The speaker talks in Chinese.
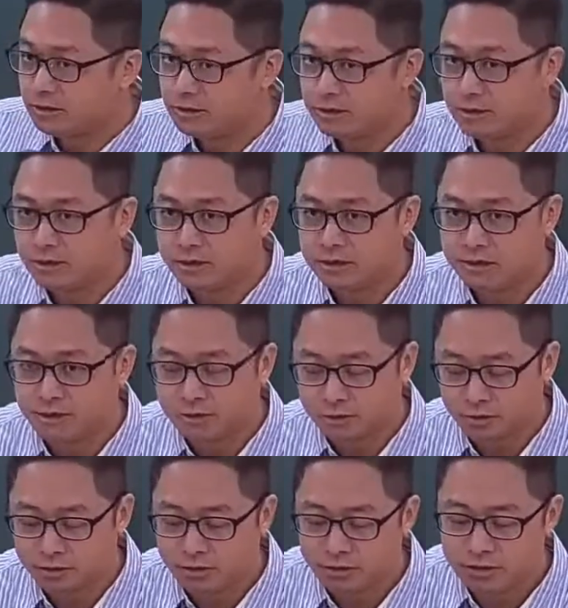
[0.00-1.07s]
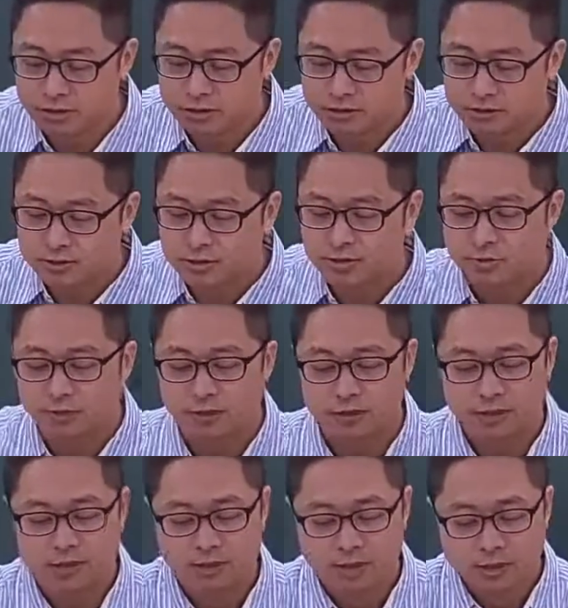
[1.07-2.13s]
一一先转成十进
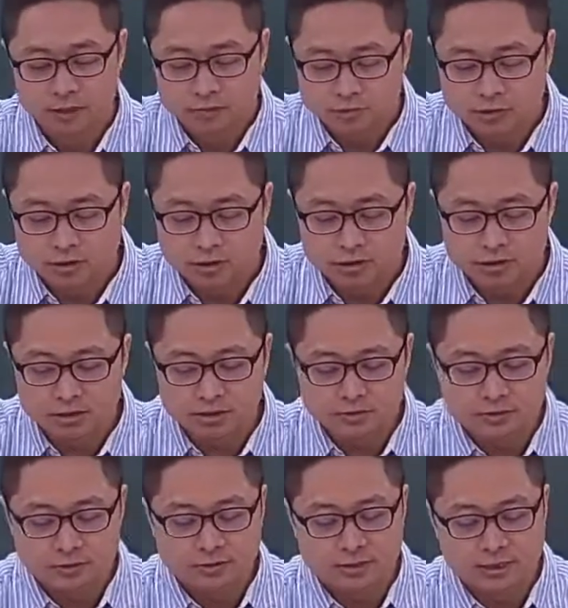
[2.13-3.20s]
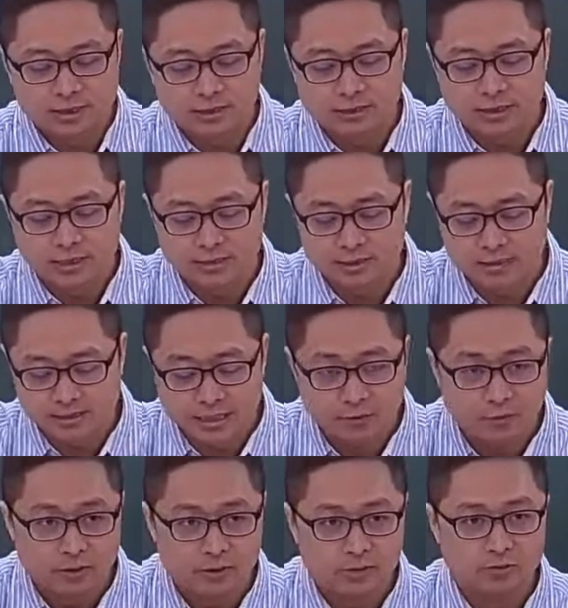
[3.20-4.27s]
位，转成十进位之后，假设它是
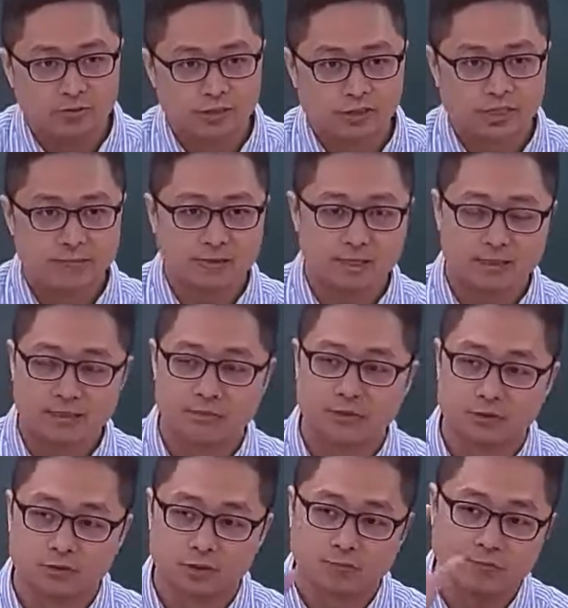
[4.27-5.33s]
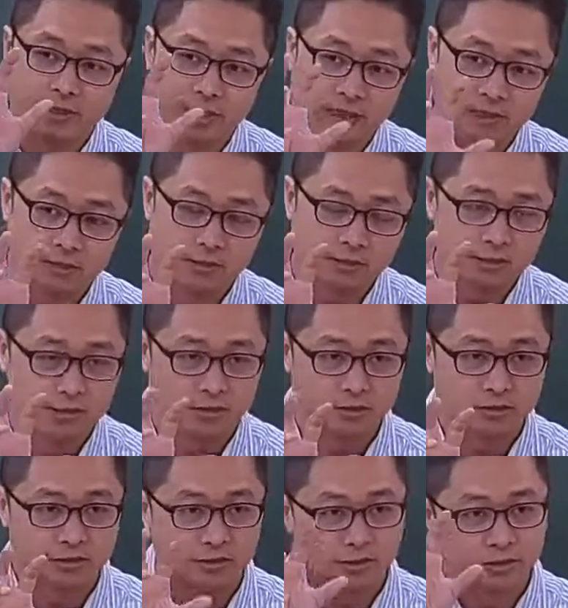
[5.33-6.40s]
三位数，你再把三位数的每一个
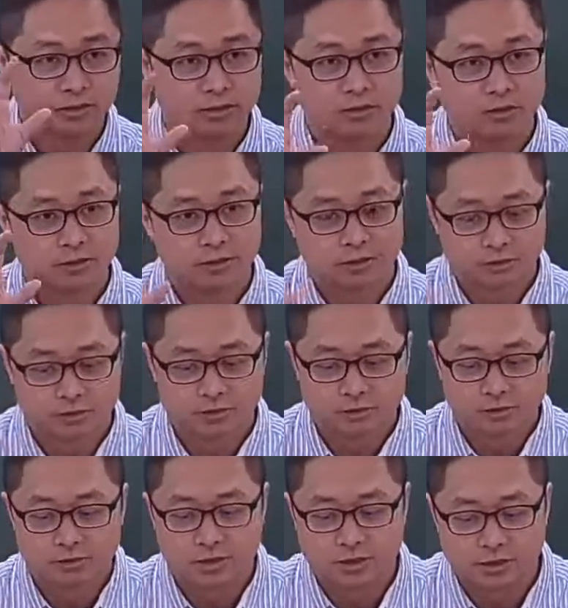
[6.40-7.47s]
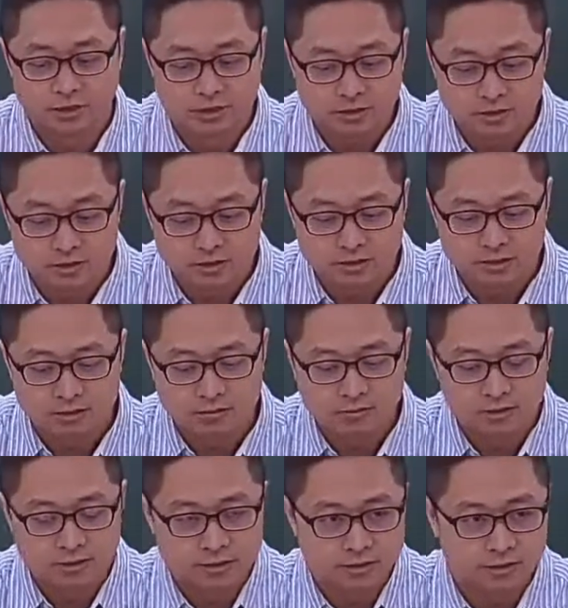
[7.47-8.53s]
值转成二
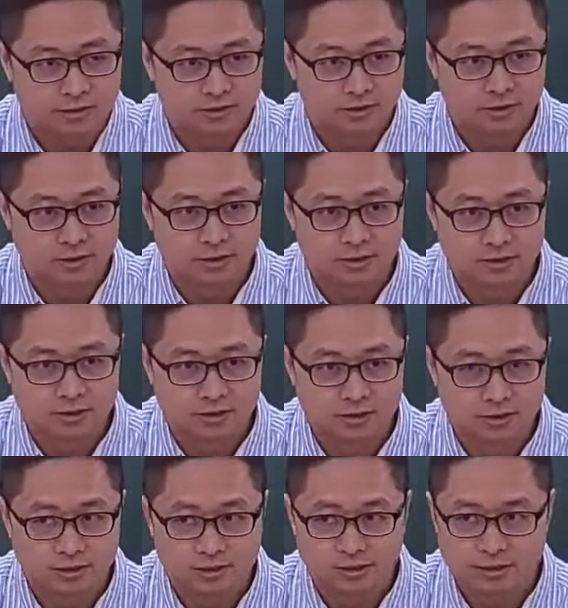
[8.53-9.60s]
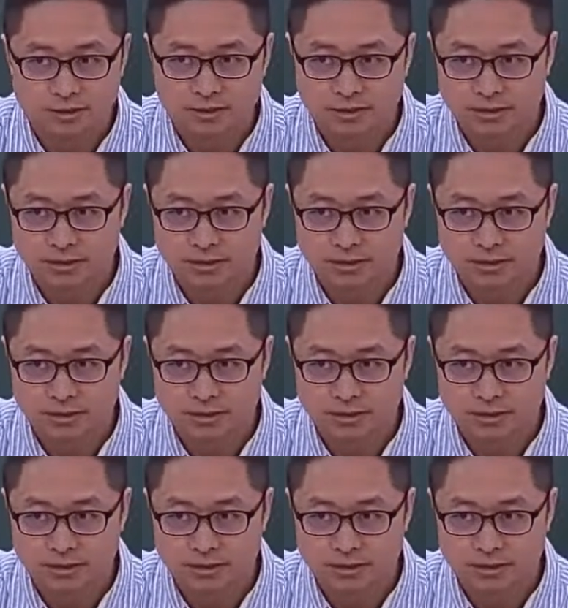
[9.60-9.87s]
进位值就可以了。